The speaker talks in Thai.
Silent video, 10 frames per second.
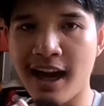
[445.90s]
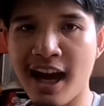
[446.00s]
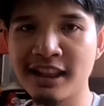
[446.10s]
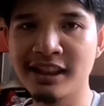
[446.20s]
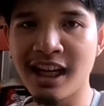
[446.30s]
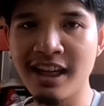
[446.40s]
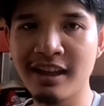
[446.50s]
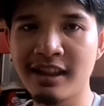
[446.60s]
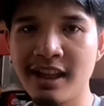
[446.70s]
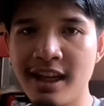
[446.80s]
การใช้
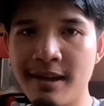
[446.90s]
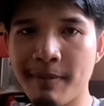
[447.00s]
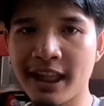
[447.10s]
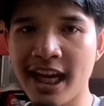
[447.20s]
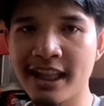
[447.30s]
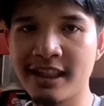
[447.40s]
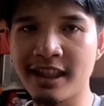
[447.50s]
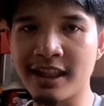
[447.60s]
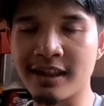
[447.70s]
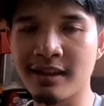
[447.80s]
เงินที่ประเทศ
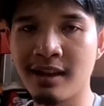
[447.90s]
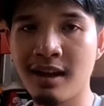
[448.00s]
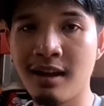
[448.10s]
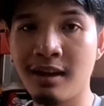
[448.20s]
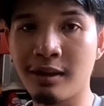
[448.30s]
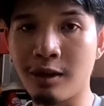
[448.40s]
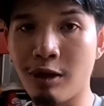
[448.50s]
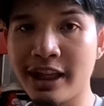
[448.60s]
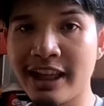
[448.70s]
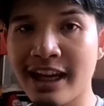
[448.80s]
จีน ตอ
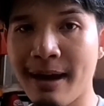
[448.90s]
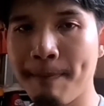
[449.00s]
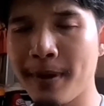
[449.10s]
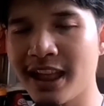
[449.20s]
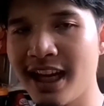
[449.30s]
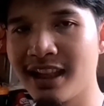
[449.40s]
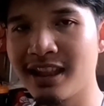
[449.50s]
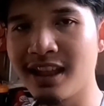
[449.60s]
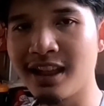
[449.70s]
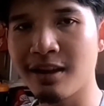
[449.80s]
นนี้นะครับประเทศ
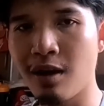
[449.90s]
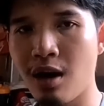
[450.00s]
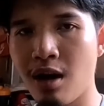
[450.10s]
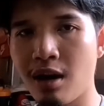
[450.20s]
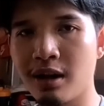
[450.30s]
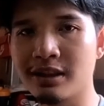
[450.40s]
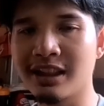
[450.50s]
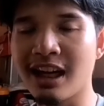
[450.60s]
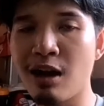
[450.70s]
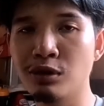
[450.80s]
จีนก็
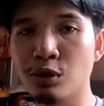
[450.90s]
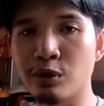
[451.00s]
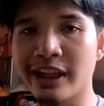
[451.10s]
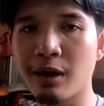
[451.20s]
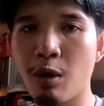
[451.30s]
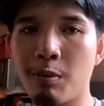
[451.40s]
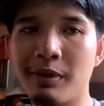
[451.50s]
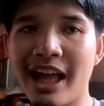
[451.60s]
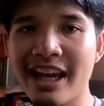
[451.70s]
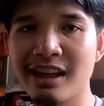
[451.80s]
จะเข้าสู่สังคม
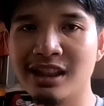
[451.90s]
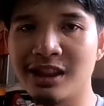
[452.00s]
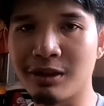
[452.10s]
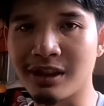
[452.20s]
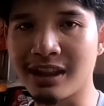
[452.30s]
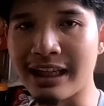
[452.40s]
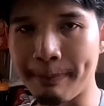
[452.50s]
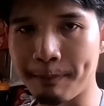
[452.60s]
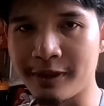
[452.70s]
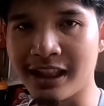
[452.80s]
ไร้เงินสดเกือ
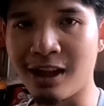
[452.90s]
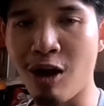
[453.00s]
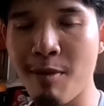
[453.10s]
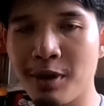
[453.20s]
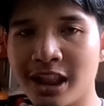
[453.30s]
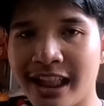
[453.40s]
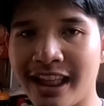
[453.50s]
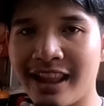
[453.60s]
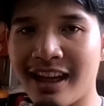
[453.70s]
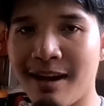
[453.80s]
บจะร้อยเปอร์เซ็น
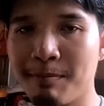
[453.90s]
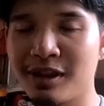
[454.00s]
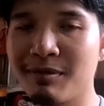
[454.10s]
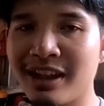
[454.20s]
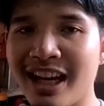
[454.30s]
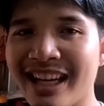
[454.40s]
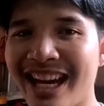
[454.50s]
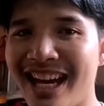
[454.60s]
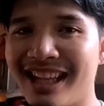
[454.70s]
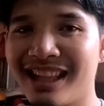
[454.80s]
ต์นะครับจนเหลือ
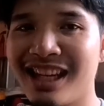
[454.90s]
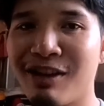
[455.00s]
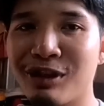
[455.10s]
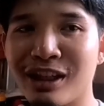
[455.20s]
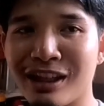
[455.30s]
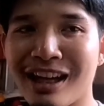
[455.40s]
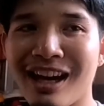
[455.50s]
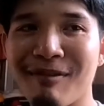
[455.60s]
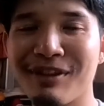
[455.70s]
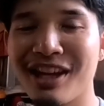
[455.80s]
แค่เสี้ยวหนึ่งนะ
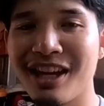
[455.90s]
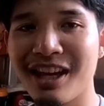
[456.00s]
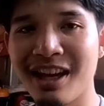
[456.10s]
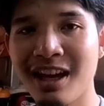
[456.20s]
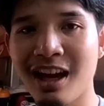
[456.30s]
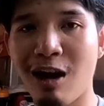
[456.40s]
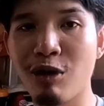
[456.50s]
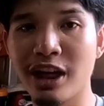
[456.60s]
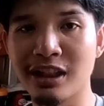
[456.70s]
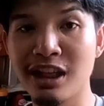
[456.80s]
ครับที่เขา
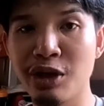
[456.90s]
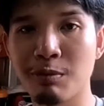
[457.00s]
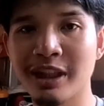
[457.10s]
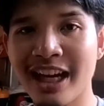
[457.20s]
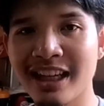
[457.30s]
ยังนิยมใช้